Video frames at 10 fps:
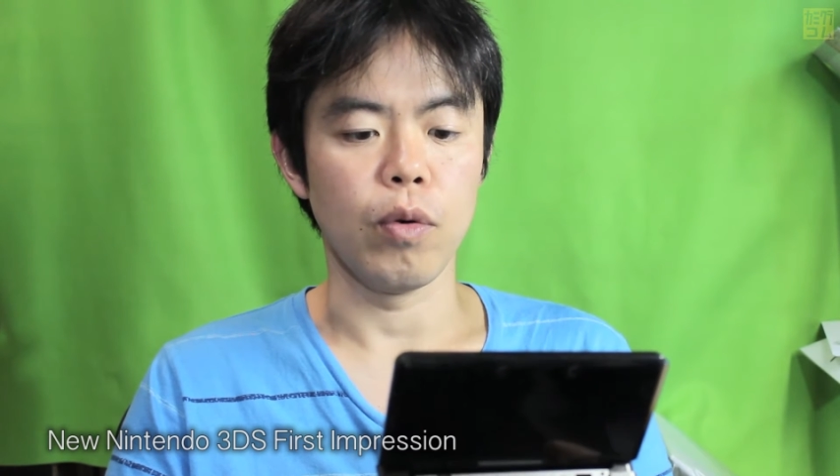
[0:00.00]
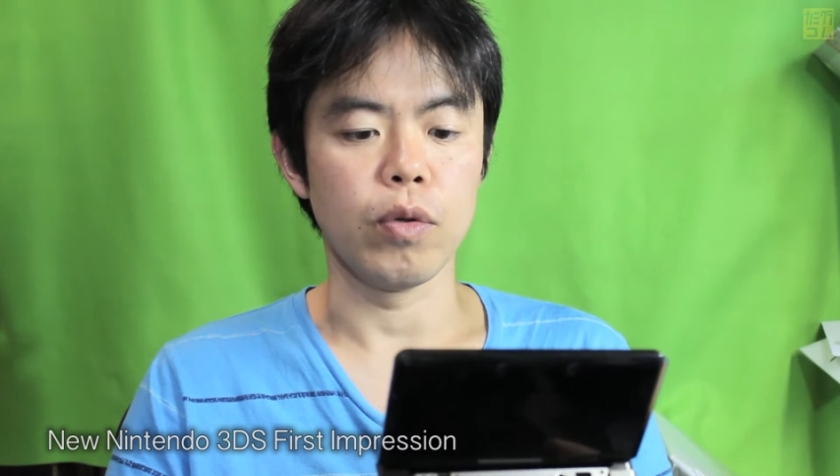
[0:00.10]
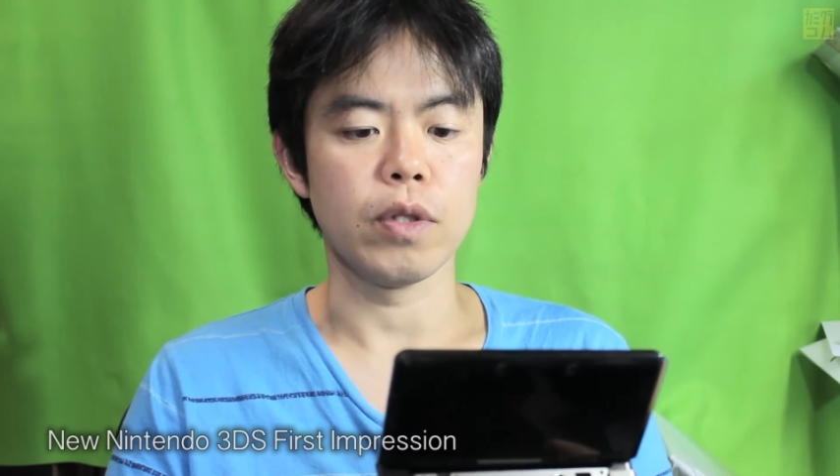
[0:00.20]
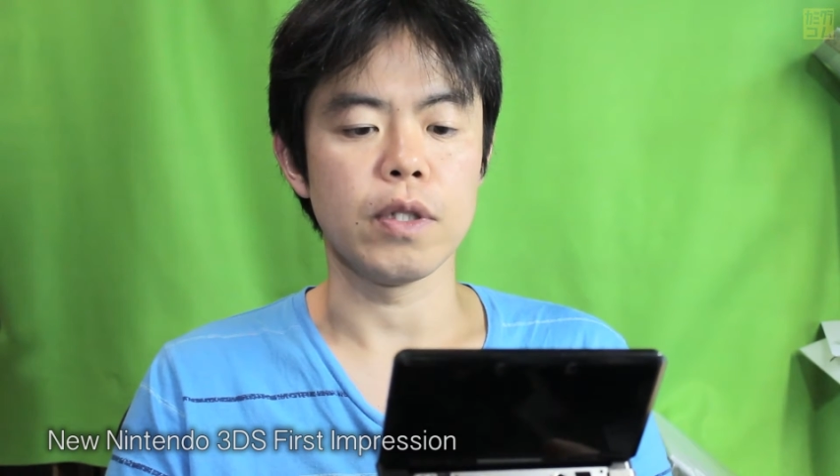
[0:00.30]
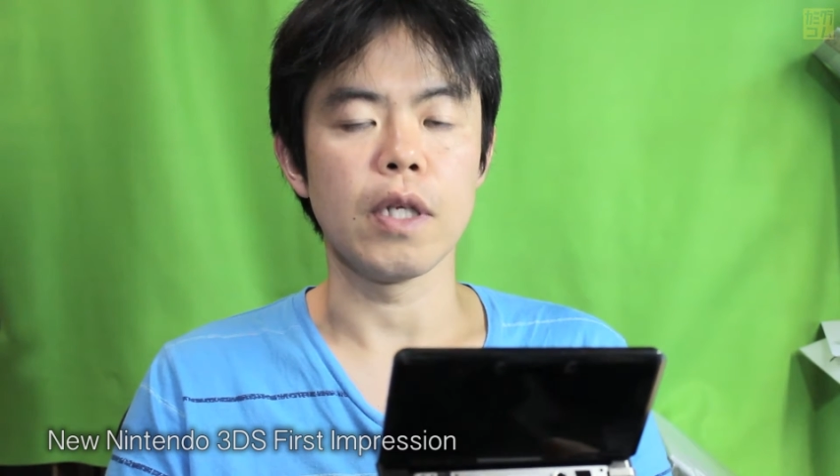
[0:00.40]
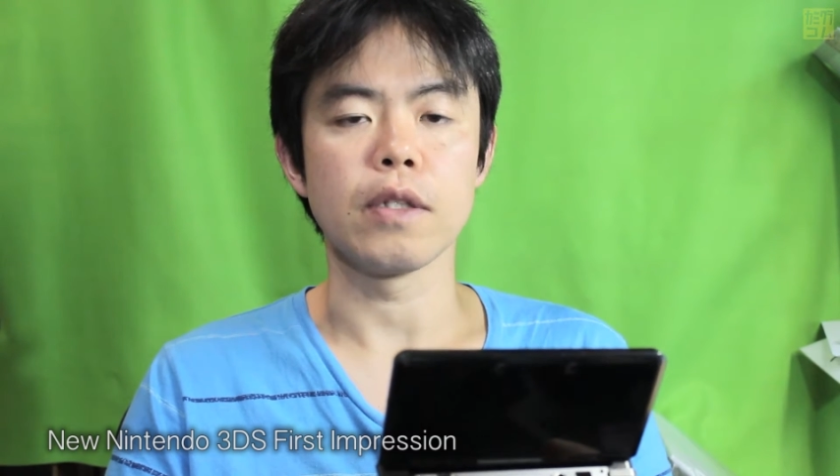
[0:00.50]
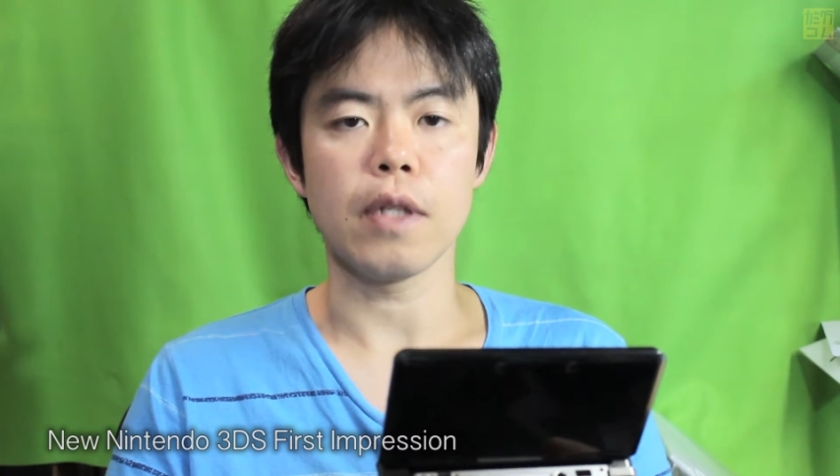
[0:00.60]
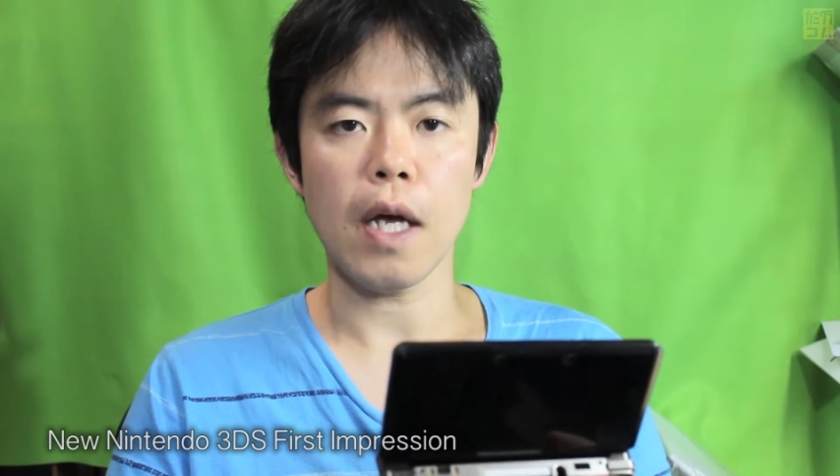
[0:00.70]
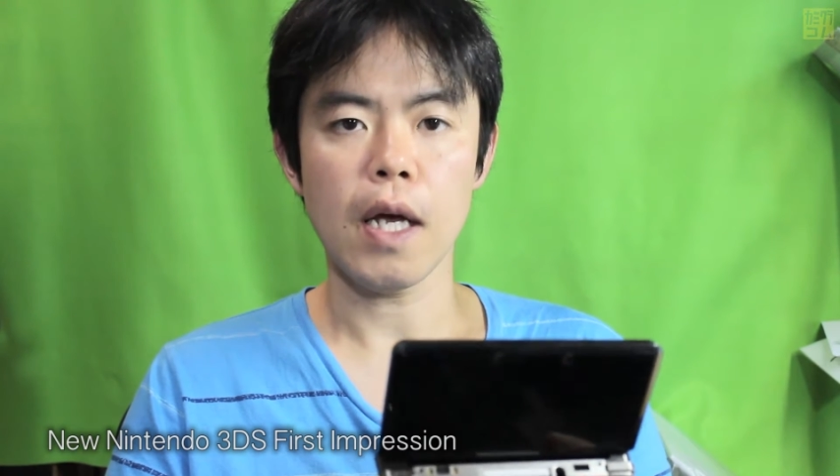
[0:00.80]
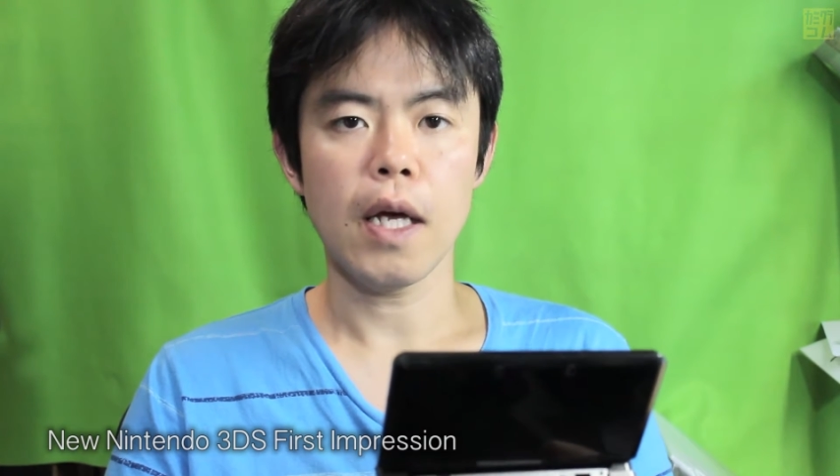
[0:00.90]
方式です
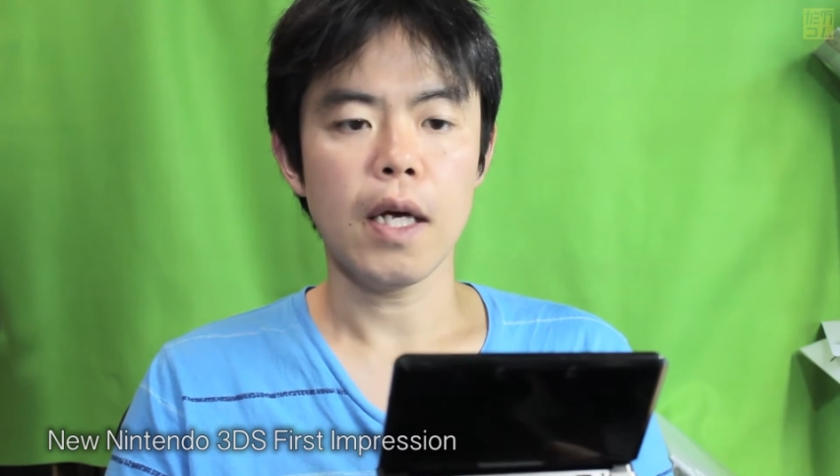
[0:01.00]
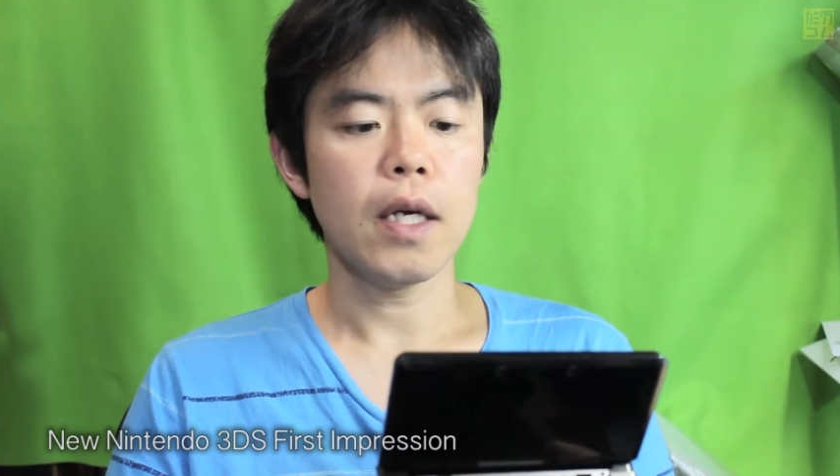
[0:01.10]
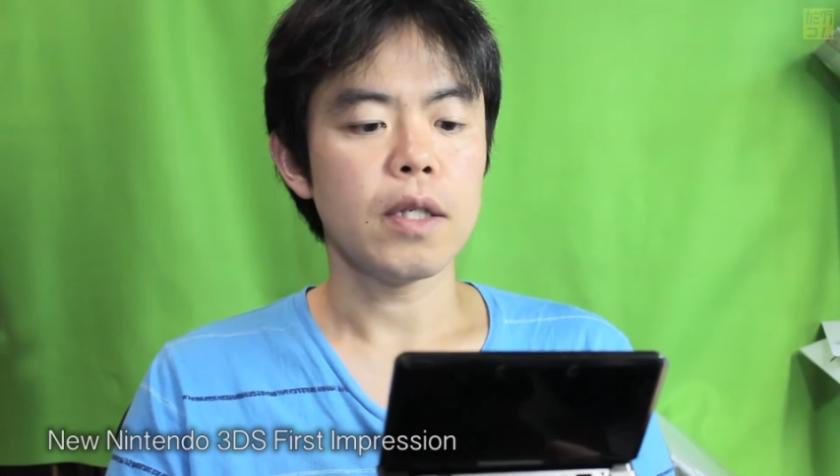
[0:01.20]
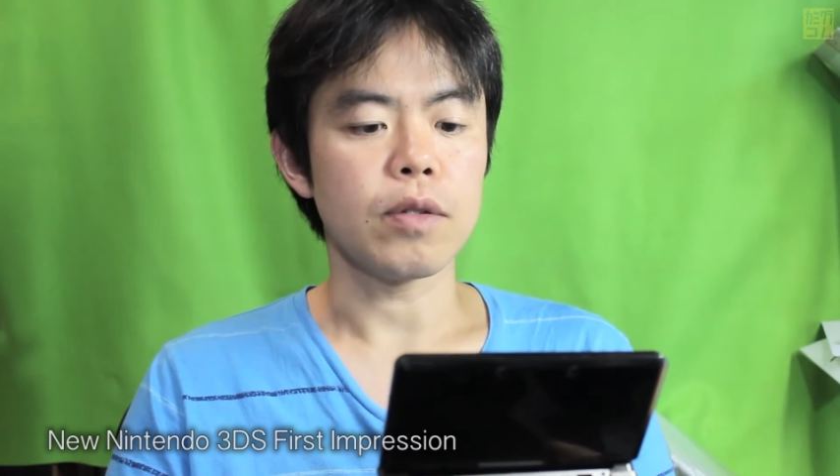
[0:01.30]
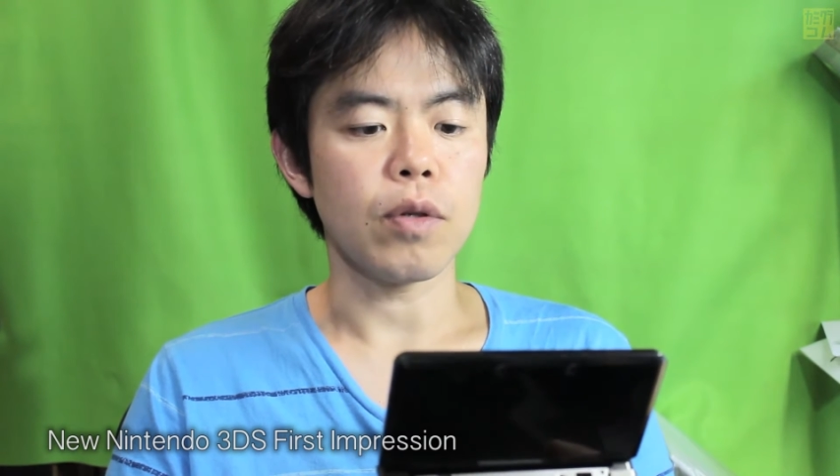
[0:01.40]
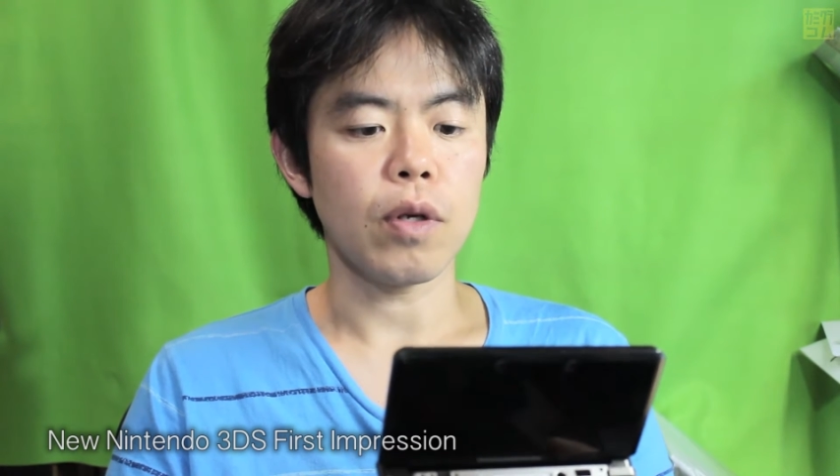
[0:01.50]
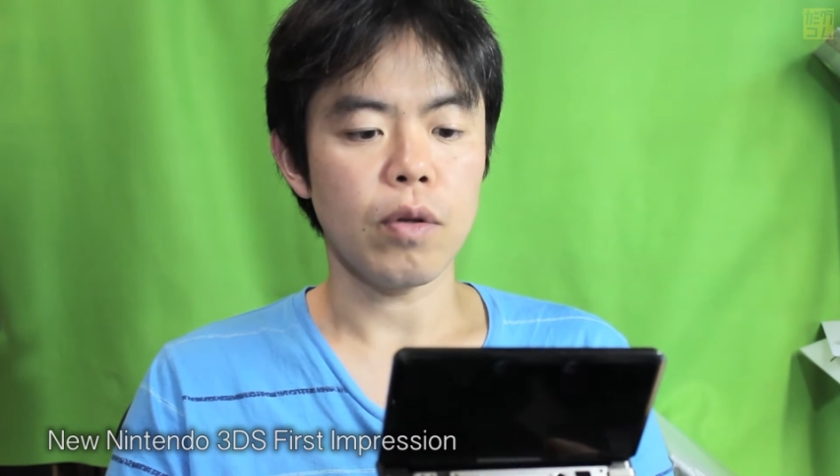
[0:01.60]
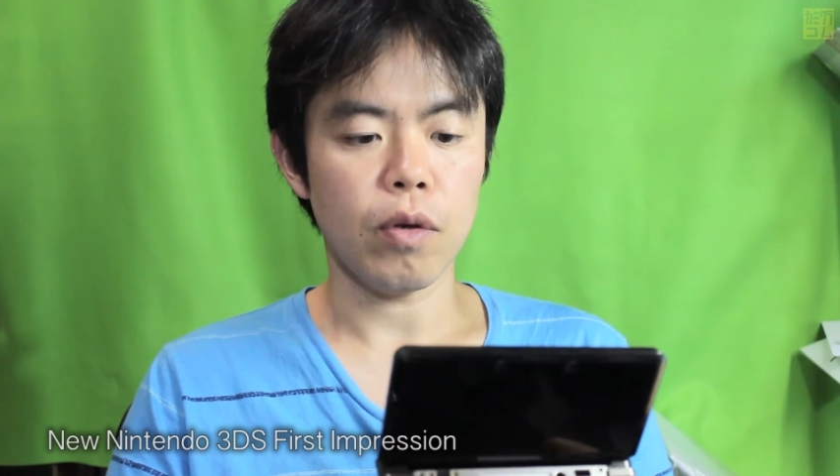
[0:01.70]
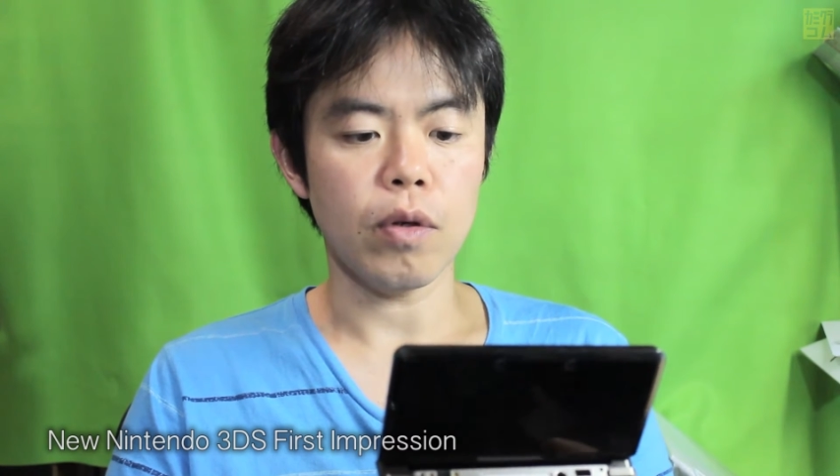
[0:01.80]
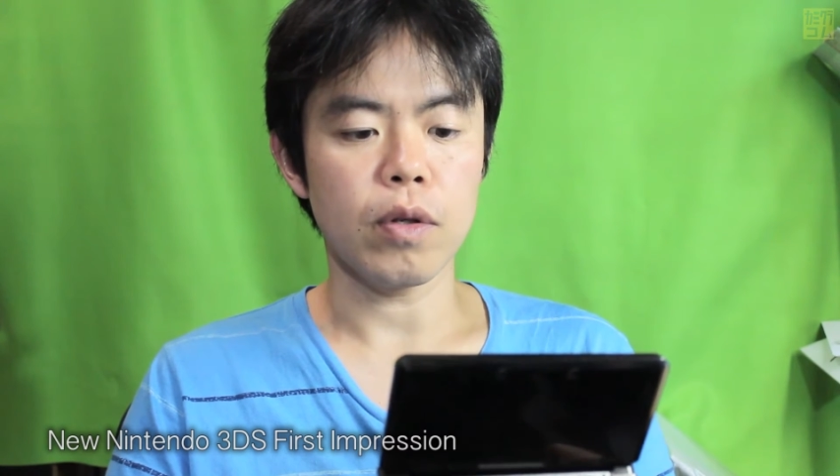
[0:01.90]
ね。それ
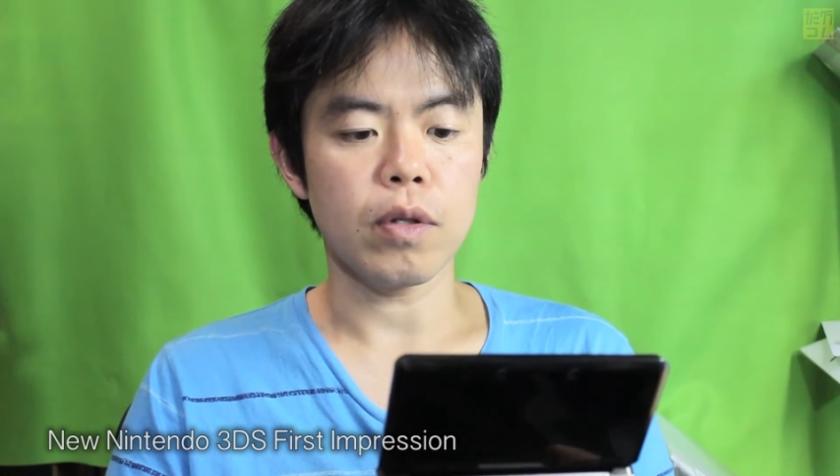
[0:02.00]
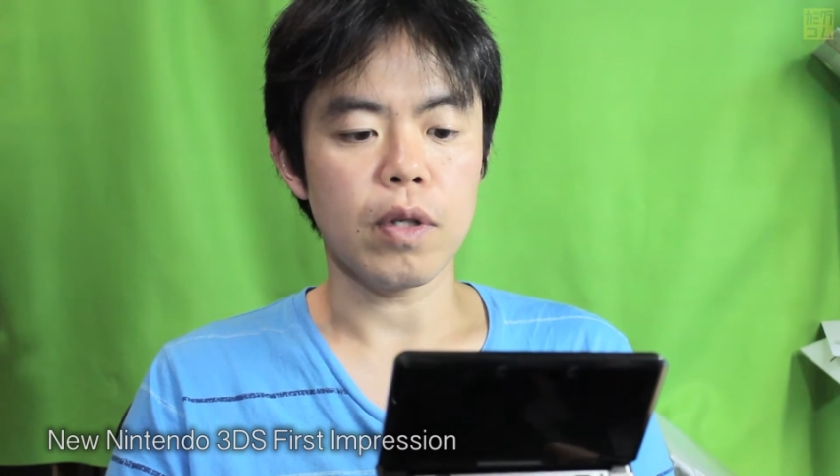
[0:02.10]
の